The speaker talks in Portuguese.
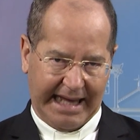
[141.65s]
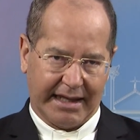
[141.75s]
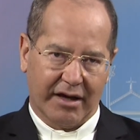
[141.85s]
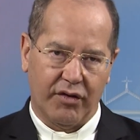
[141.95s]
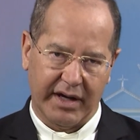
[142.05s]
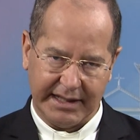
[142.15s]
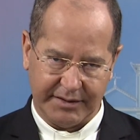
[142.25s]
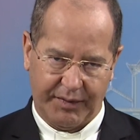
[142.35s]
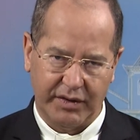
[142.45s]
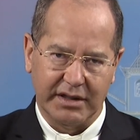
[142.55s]
que
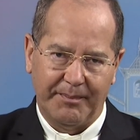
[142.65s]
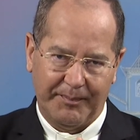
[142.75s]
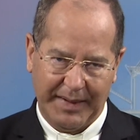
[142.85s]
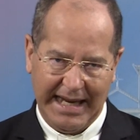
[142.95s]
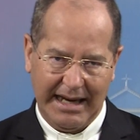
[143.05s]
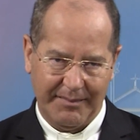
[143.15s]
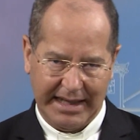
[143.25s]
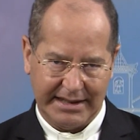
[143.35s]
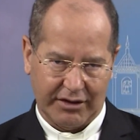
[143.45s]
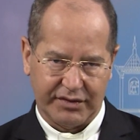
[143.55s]
corresponde
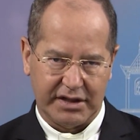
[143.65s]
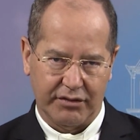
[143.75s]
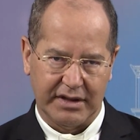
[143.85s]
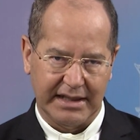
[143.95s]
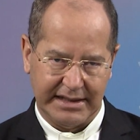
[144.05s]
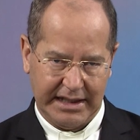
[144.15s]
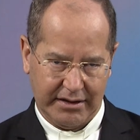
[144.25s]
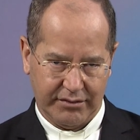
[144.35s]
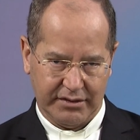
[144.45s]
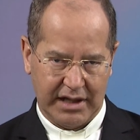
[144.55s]
plenamente ao seu
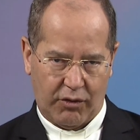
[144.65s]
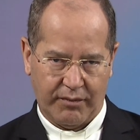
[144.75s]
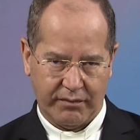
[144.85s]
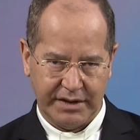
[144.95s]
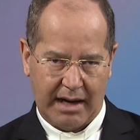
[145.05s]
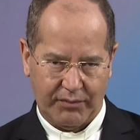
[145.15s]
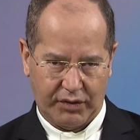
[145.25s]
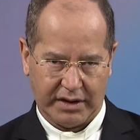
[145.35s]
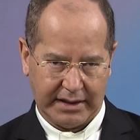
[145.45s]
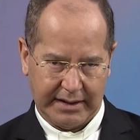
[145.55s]
desígnio de amor.